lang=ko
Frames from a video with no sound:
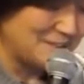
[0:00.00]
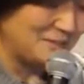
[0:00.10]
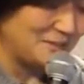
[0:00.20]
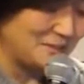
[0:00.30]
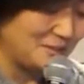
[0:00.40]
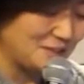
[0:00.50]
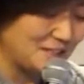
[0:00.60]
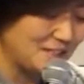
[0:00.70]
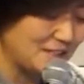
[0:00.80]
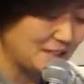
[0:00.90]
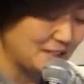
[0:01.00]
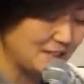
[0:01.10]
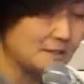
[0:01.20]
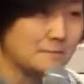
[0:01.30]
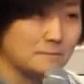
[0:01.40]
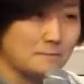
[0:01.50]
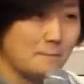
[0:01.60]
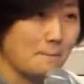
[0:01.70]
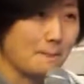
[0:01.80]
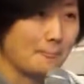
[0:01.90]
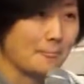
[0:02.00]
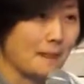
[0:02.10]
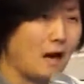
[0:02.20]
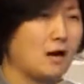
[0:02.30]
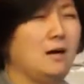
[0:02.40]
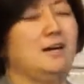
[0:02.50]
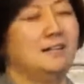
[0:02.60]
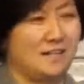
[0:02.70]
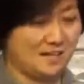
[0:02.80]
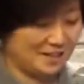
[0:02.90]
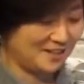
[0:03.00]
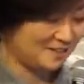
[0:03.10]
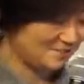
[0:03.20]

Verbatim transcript: 어, 이 아, 예.